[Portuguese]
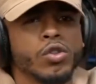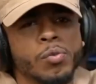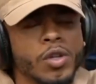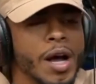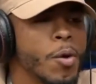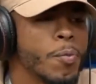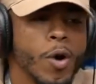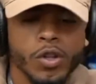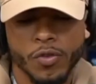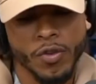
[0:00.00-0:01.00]
Todo mundo com a mão
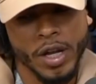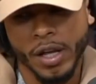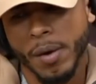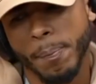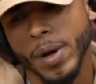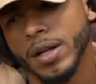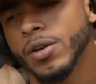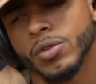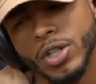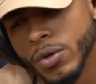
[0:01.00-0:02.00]
Eu falei, epa,
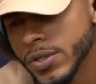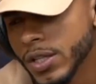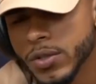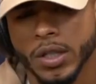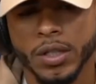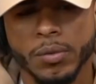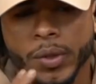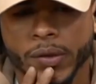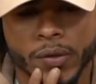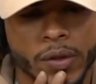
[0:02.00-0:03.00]
não, eu tenho que ser isso aqui,
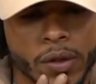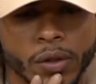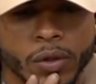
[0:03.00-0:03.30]
mano.